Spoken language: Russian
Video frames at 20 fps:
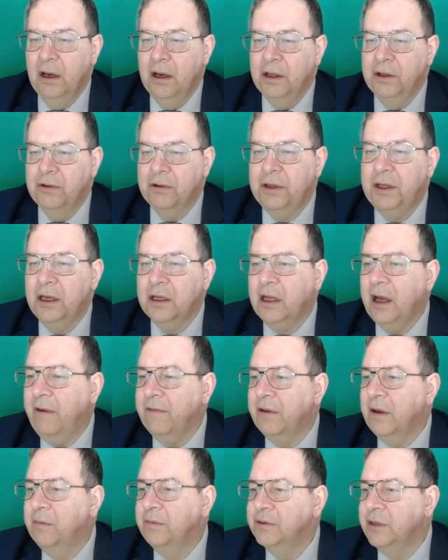Но вот
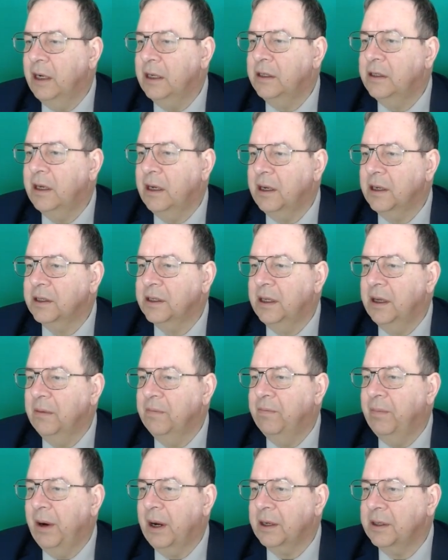недавно была интересная
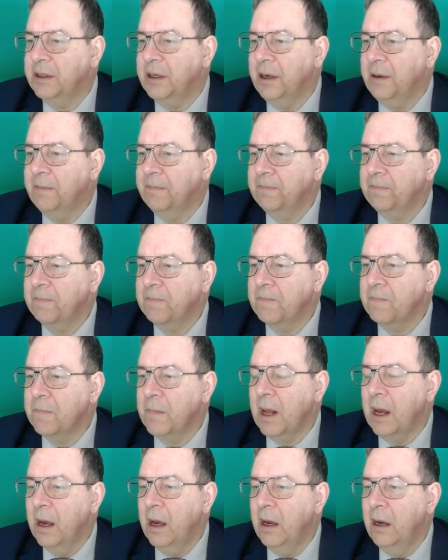партия.
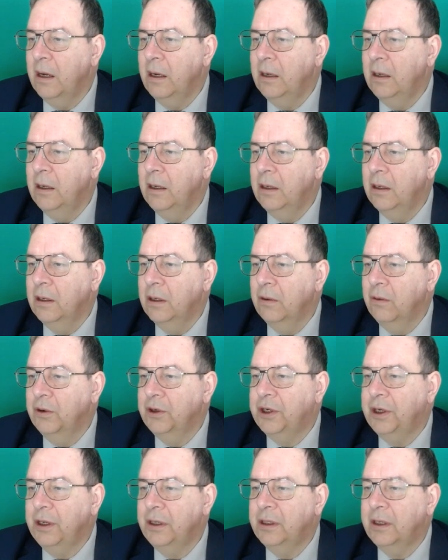
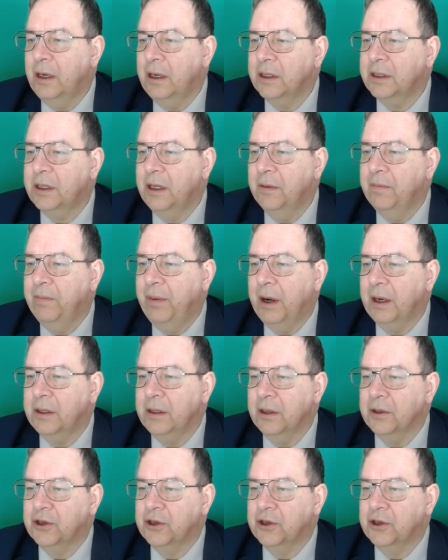Очень интересная партия.